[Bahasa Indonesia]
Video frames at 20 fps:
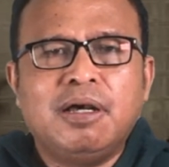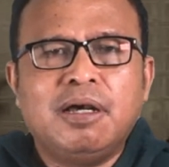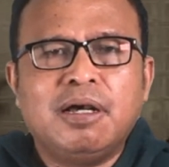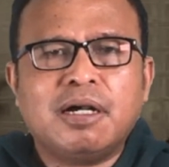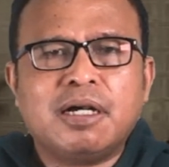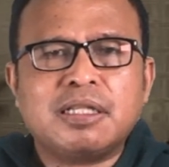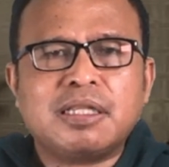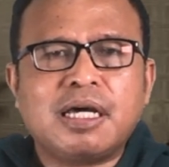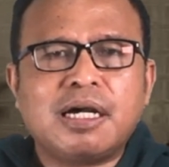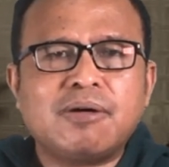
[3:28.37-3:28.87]

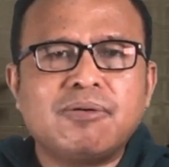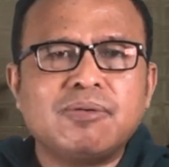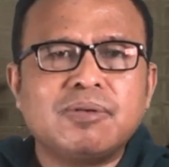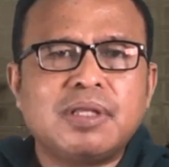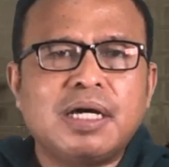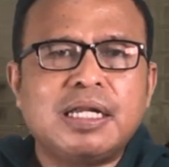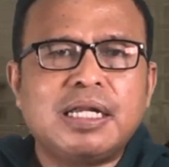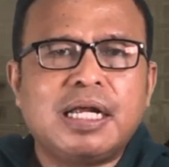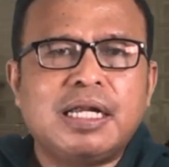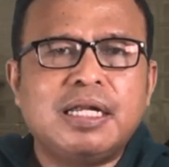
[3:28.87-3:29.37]

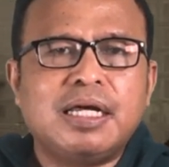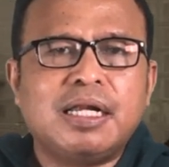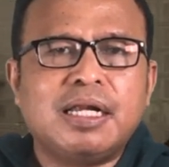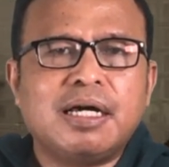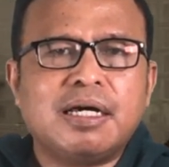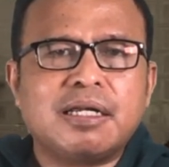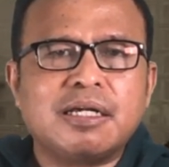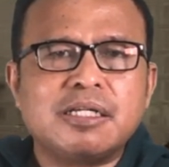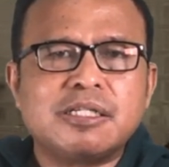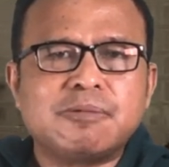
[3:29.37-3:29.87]
Ketakutan
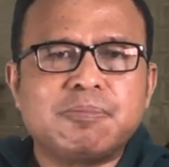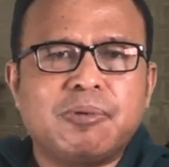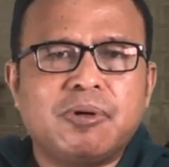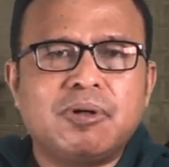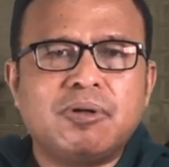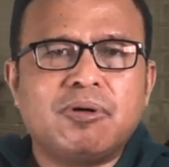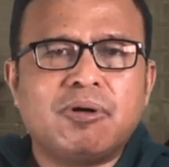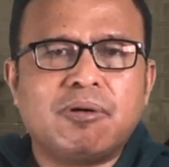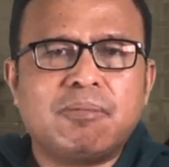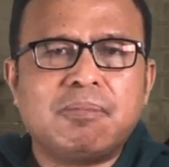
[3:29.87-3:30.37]
adalah
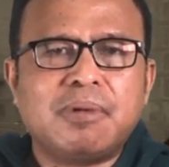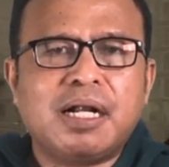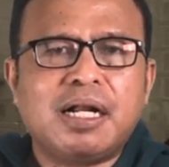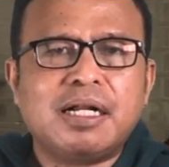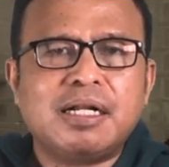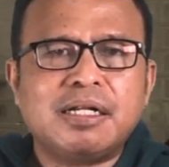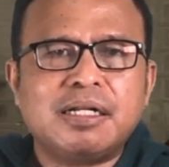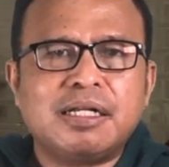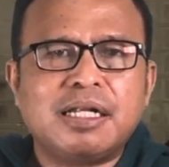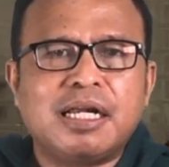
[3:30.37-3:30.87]
respon
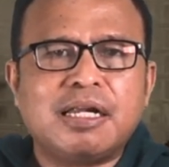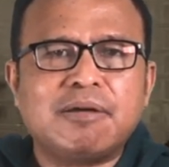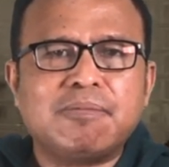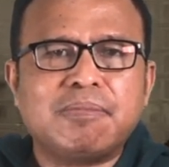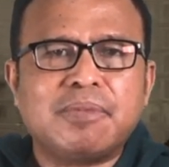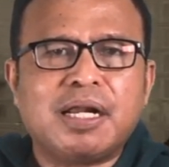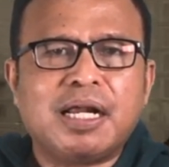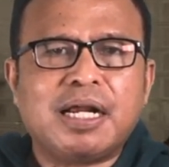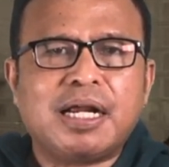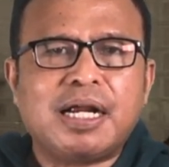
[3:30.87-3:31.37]
normal dari
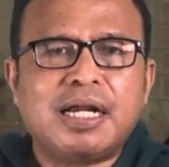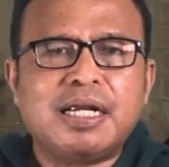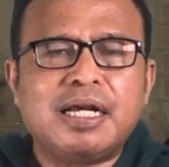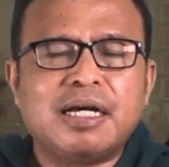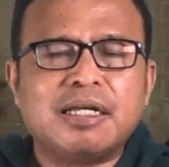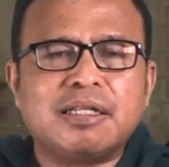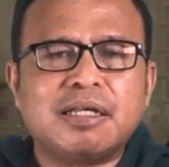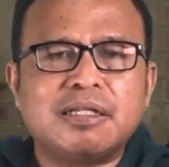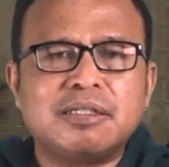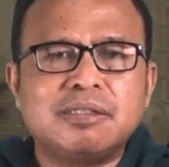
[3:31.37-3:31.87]
mereka
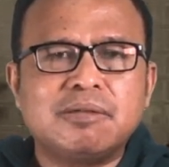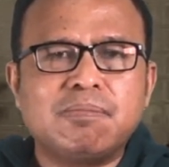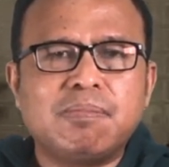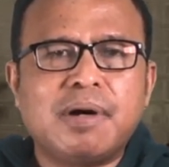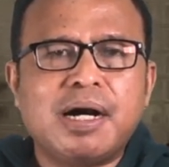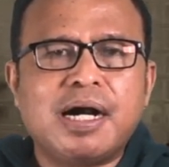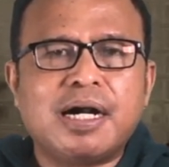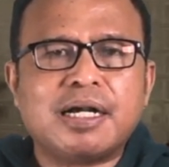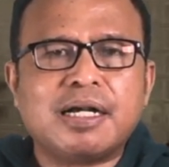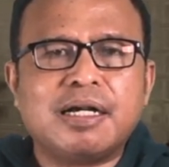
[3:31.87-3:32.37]
yang
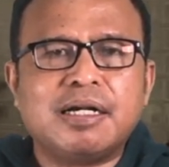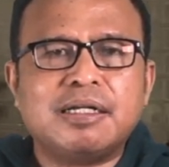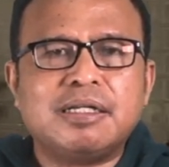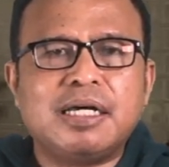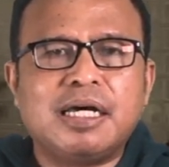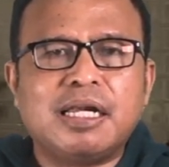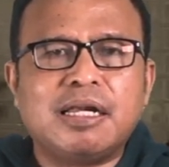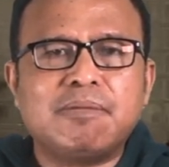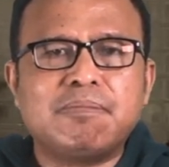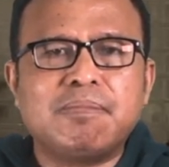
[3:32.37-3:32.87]
terjebak
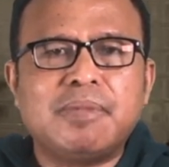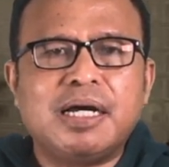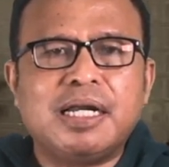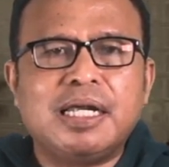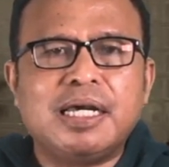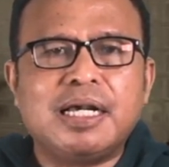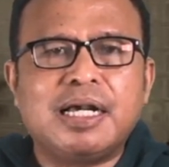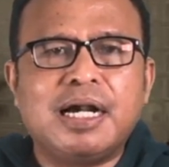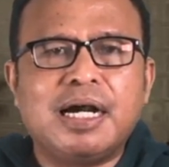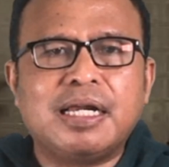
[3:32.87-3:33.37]
dalam
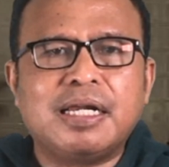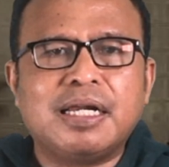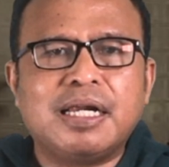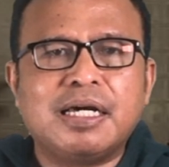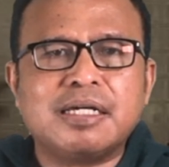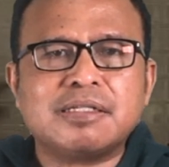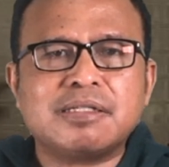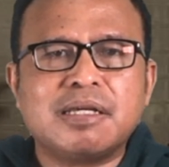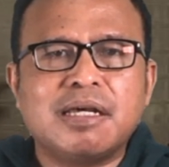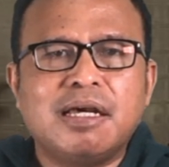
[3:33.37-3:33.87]
badai
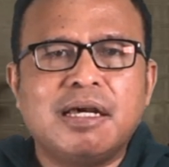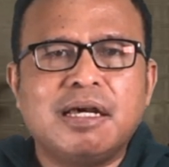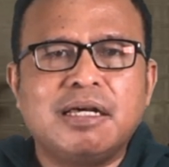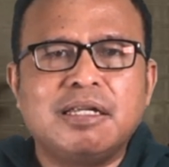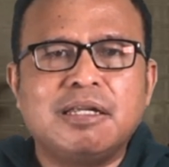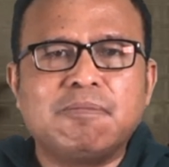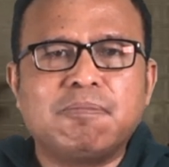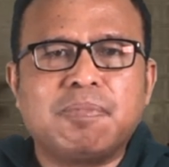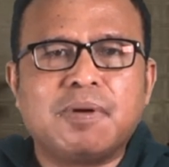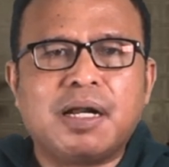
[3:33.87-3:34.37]
ganas
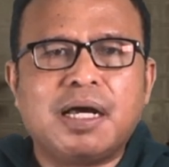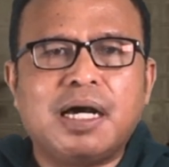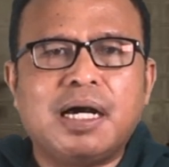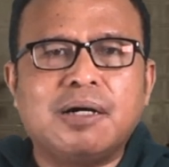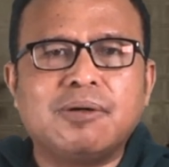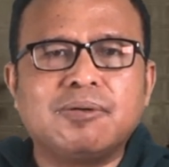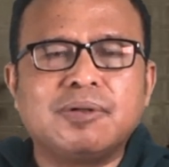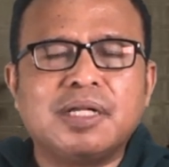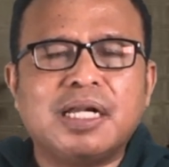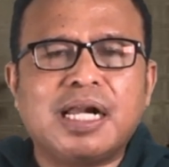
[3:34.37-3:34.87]
di
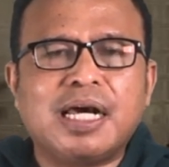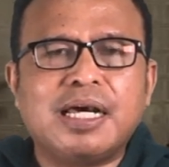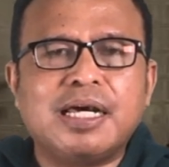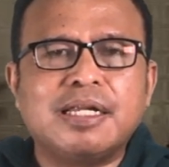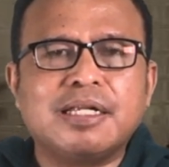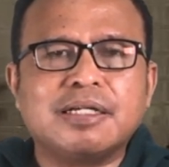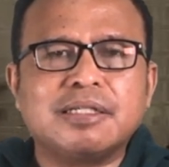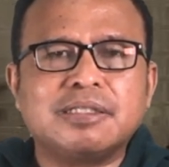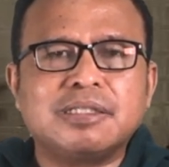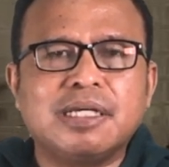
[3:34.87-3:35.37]
perahu
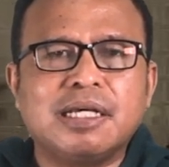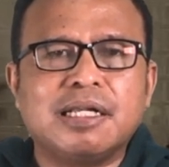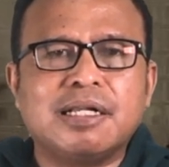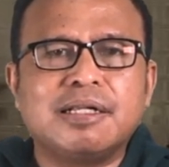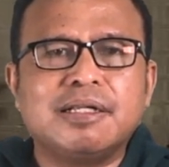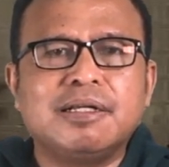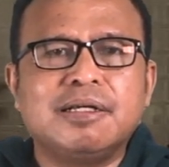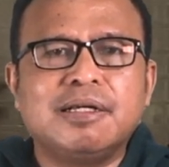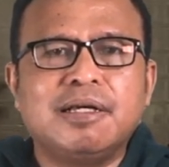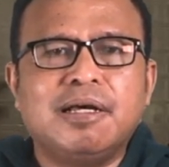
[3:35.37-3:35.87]
nelayan
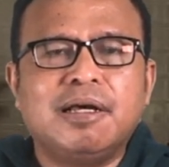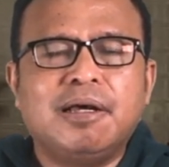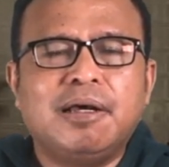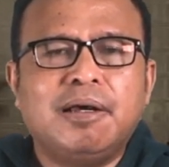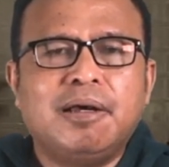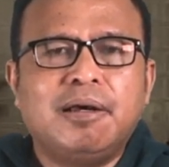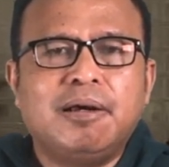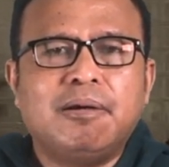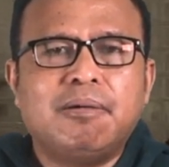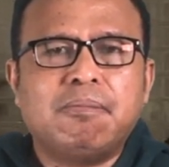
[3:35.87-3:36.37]
kecil.
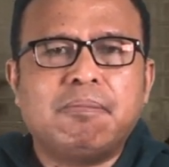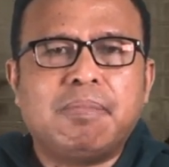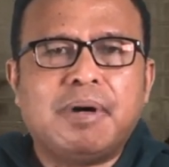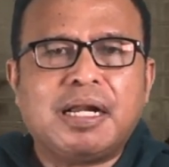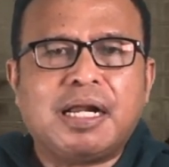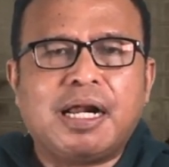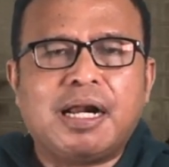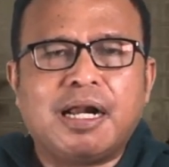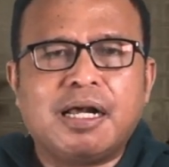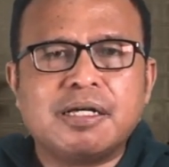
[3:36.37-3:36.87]

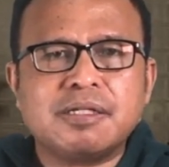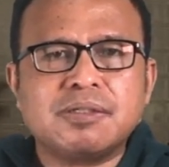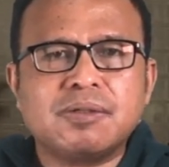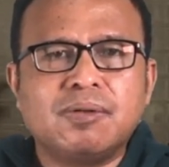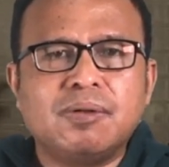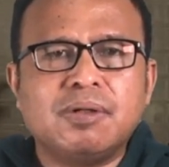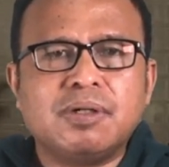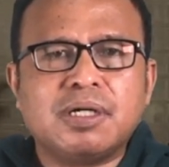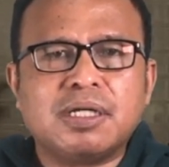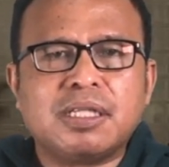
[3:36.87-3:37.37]
Para
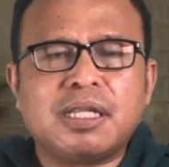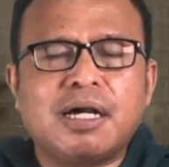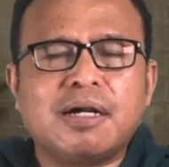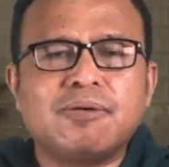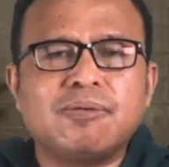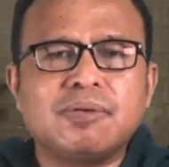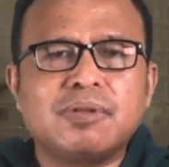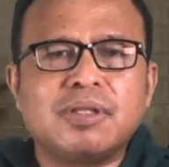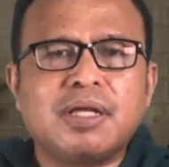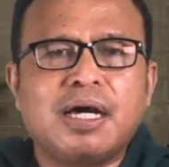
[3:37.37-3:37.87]
rasul
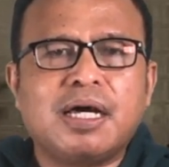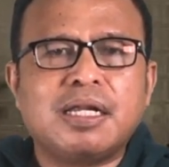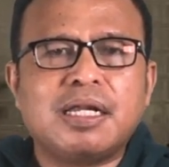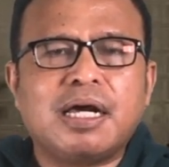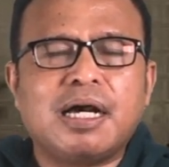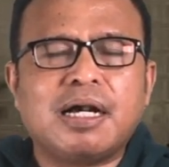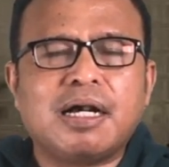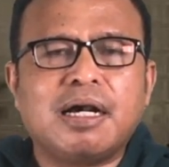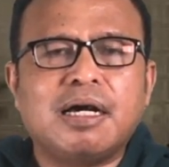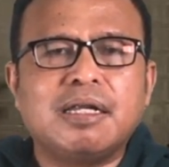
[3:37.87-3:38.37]
ketakutan
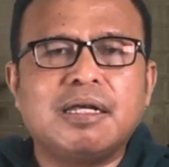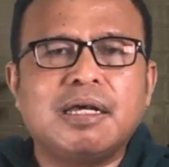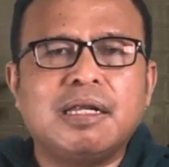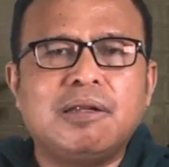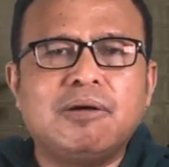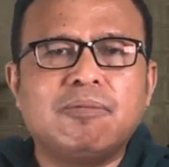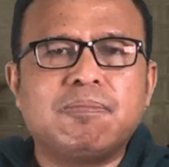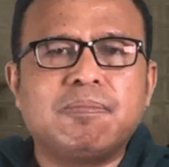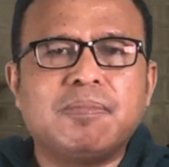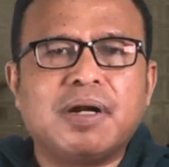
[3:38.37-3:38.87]
akan
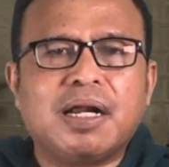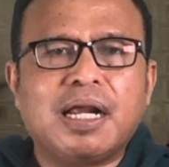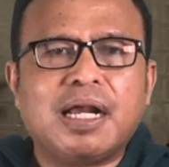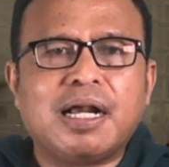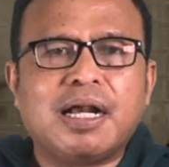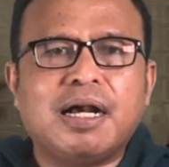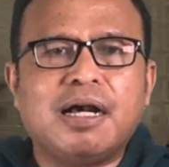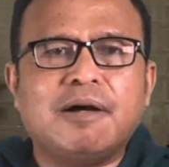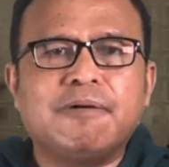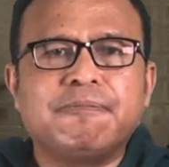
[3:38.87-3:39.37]
hidup
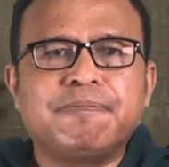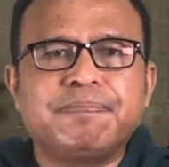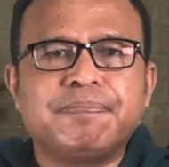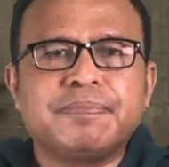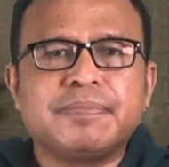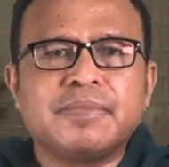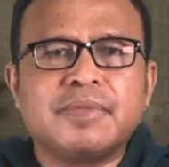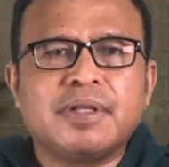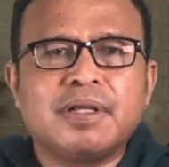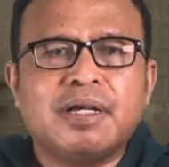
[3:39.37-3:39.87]
mereka
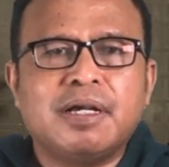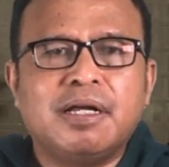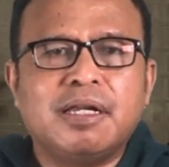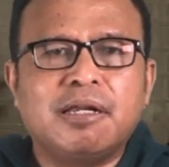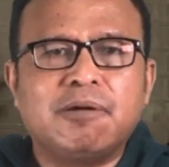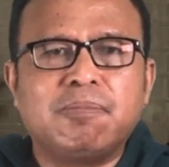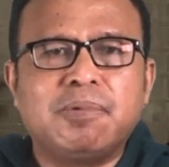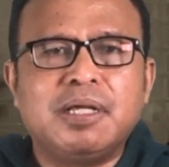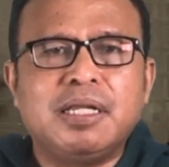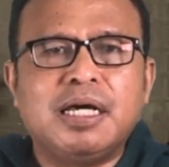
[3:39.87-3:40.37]

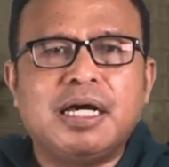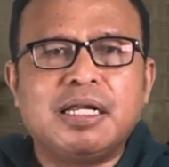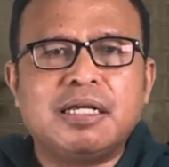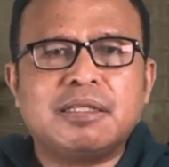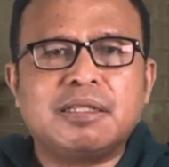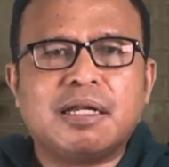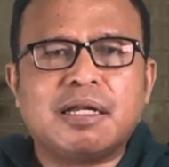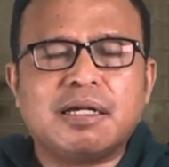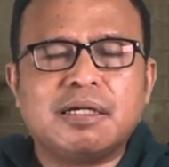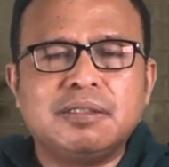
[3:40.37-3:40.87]
lebih dari
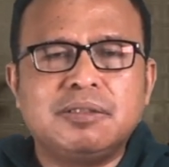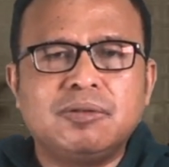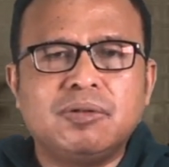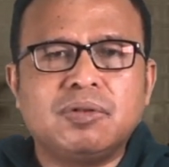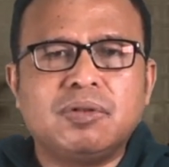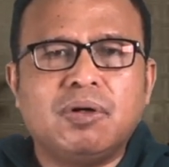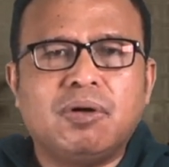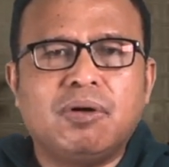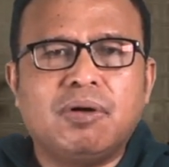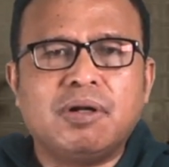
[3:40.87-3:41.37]

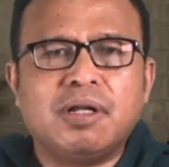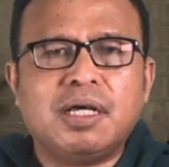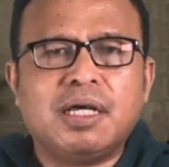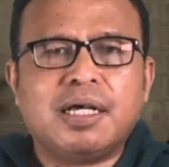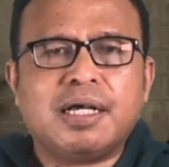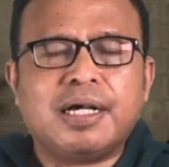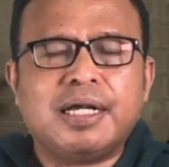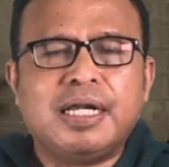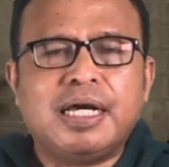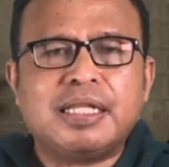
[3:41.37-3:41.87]
terkejut
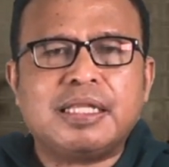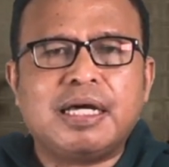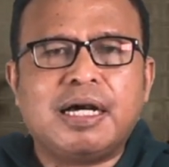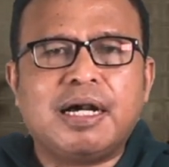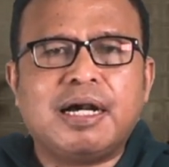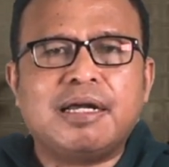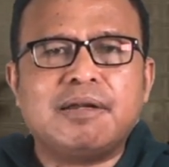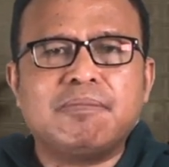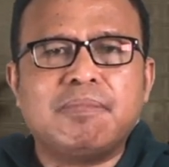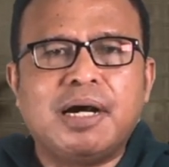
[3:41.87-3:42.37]
oleh
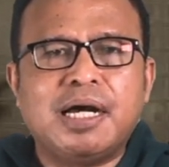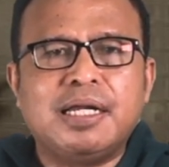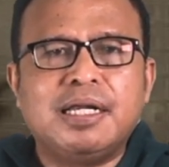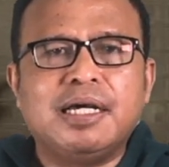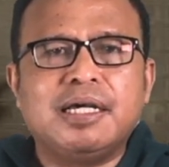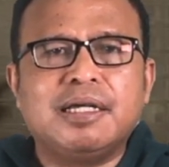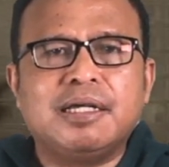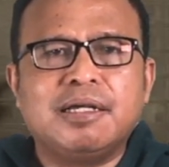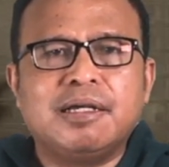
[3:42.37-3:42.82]
kedatangan badai.